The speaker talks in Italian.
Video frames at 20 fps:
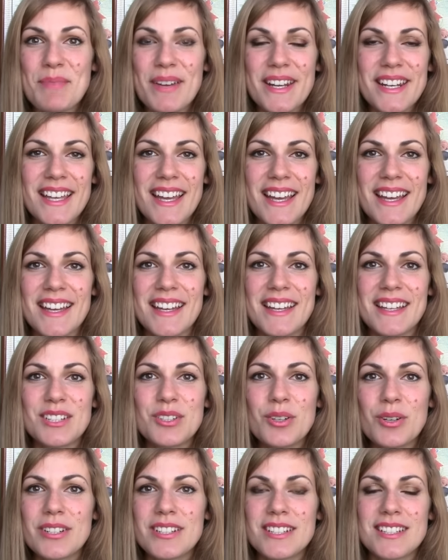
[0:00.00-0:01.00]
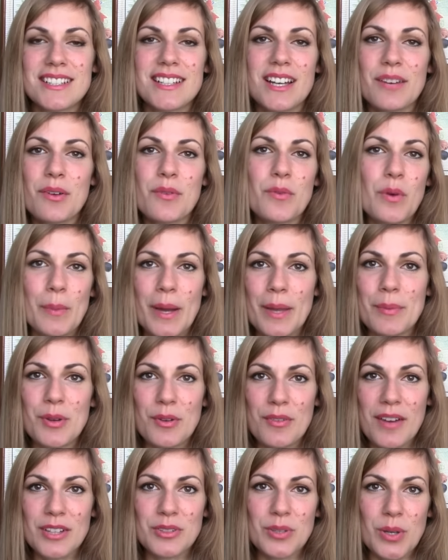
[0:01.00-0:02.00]
perché non avevo mai
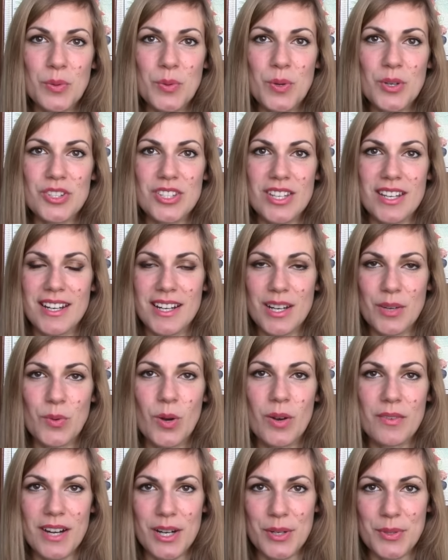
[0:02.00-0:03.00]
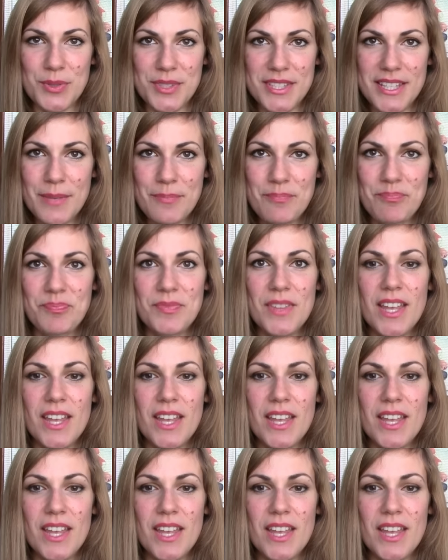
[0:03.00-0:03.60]
provato a cuocere le uova così